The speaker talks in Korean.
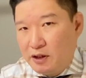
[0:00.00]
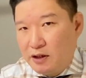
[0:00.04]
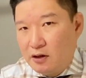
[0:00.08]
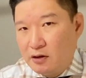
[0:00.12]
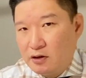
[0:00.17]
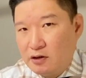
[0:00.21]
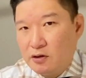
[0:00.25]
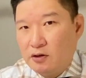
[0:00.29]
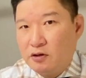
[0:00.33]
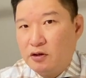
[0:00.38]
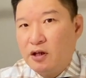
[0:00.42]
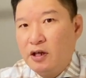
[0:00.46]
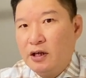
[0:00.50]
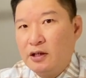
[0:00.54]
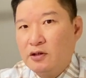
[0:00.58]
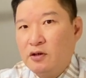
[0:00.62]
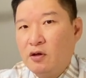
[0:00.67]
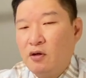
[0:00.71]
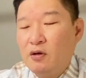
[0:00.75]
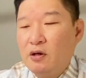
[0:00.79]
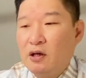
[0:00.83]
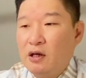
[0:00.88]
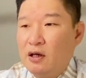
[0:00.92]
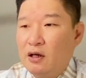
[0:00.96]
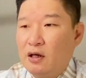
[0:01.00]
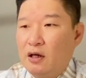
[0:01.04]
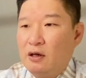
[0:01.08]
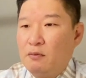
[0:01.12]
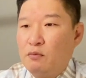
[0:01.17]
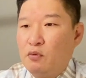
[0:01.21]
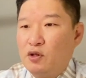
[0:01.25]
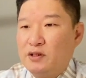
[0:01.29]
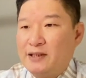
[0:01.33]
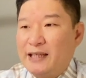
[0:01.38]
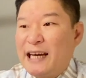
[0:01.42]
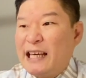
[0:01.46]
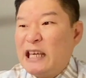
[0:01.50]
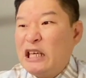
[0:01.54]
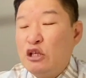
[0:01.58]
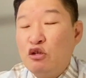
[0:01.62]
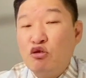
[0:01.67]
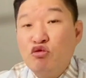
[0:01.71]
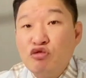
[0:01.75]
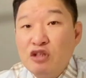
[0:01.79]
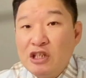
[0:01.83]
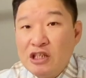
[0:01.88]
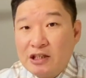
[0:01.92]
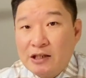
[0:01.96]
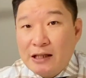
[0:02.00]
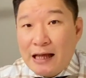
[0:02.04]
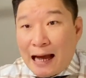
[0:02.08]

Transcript: 그래서 그래서 뭐 자기 유닛